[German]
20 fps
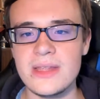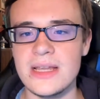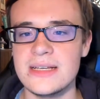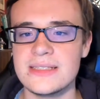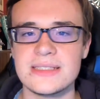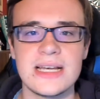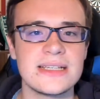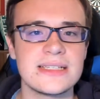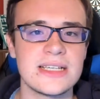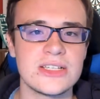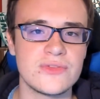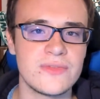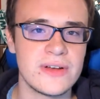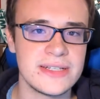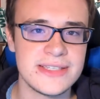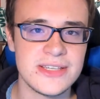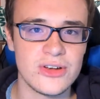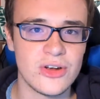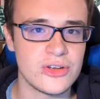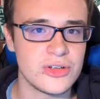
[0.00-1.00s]
Das heißt also,
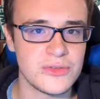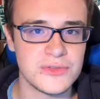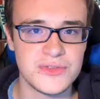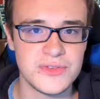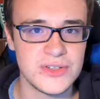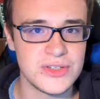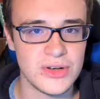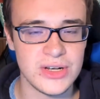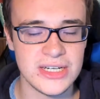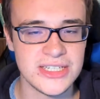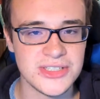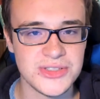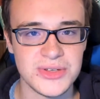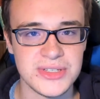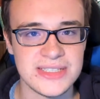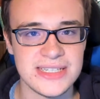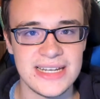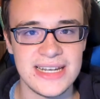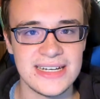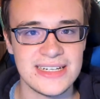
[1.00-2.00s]
falls ihr noch nicht auf Twitter oder
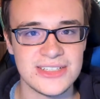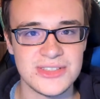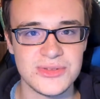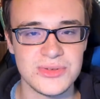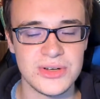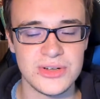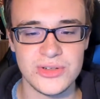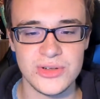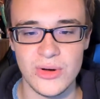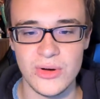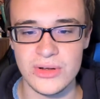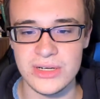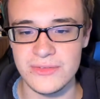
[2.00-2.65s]
Discord seid, Link dazu natürlich auch in der